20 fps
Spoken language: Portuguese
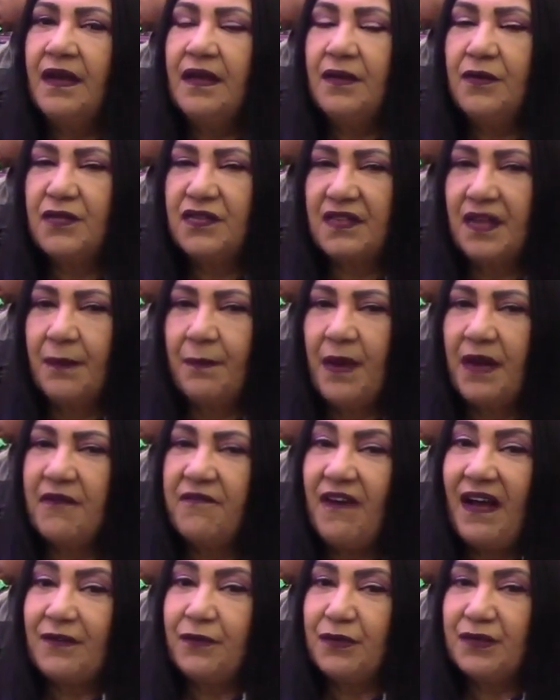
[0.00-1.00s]
E os
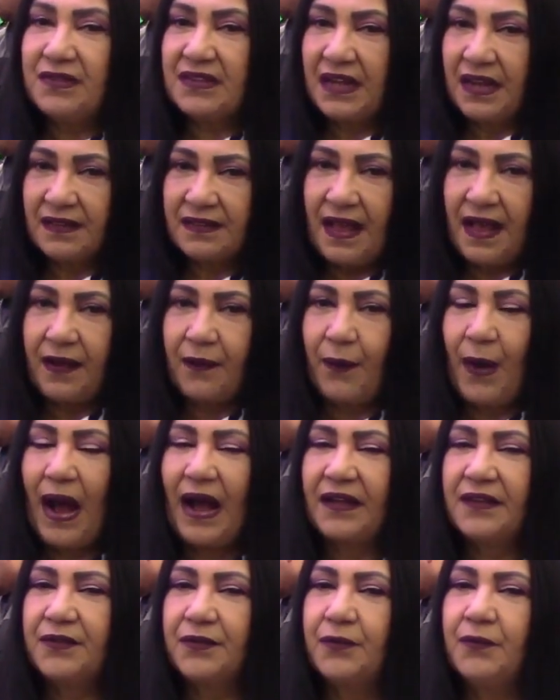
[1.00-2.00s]
tamanhos do
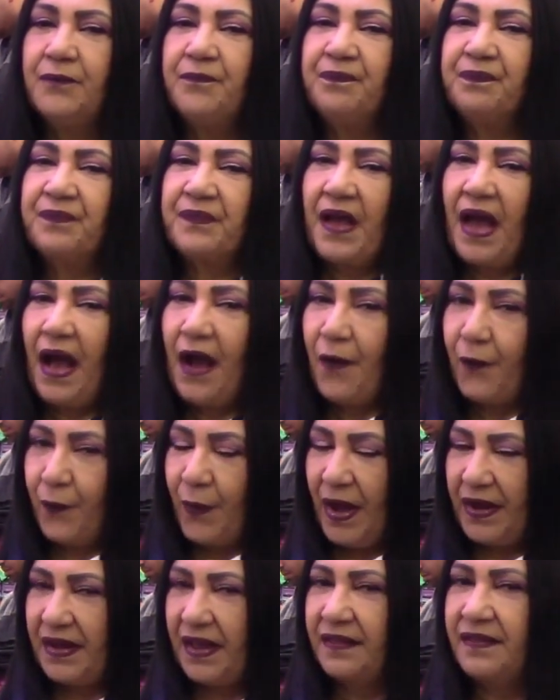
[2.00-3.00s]
34 ao
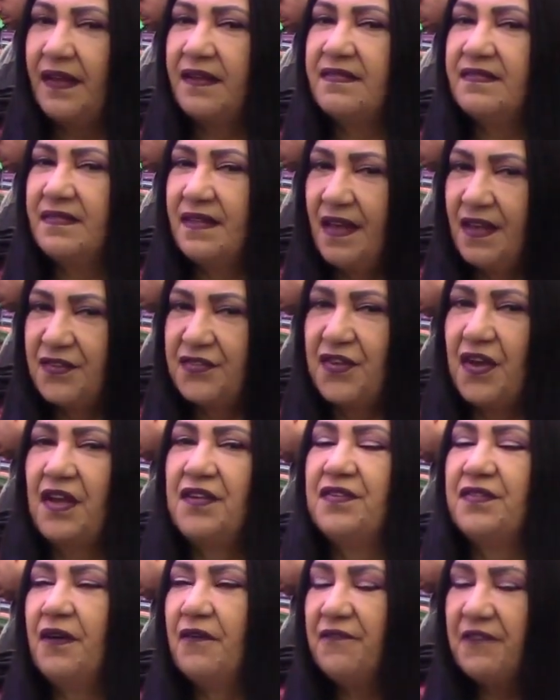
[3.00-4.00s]
46,
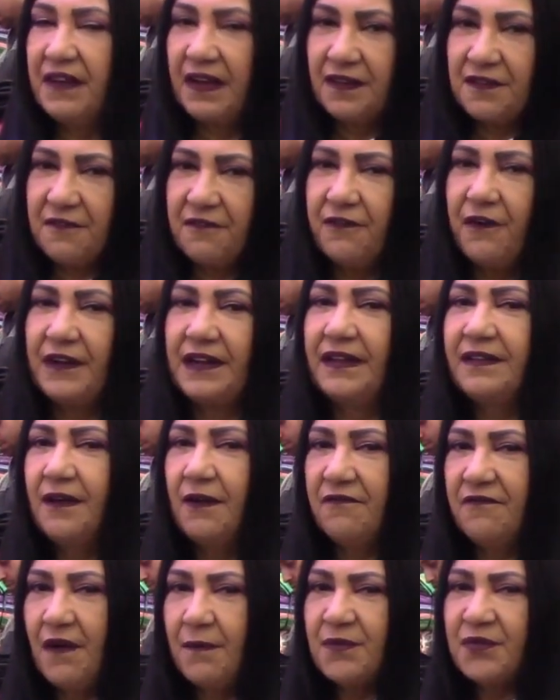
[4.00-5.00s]
gente. Não fica de fora
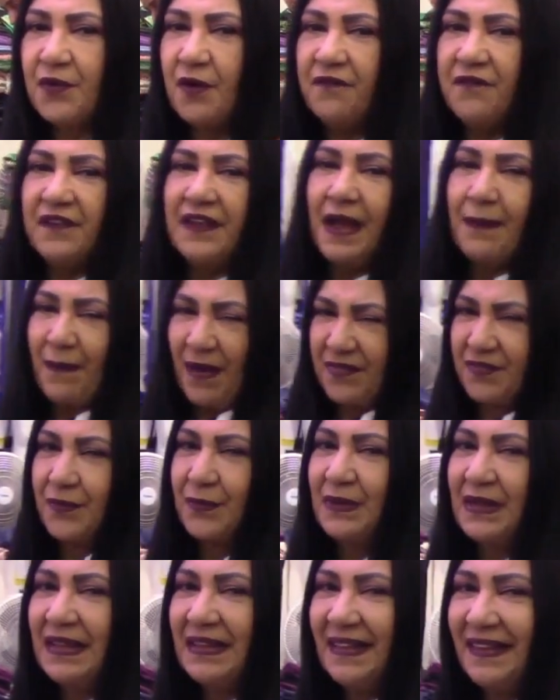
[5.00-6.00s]
não. Vamos conferir a
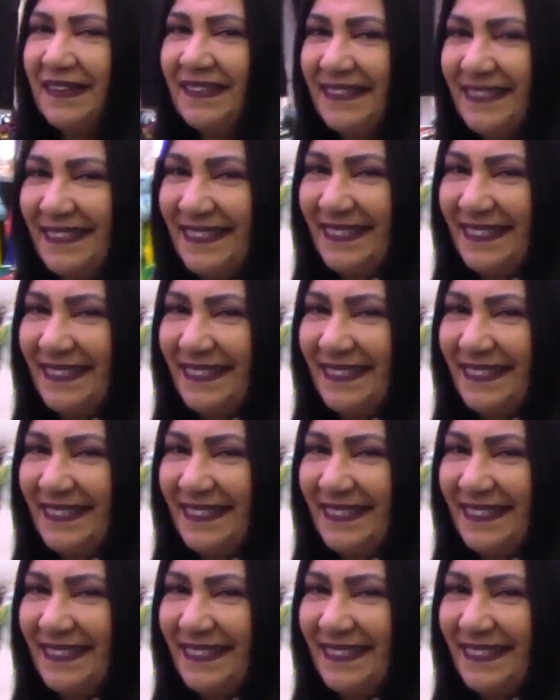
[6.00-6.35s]
masculina?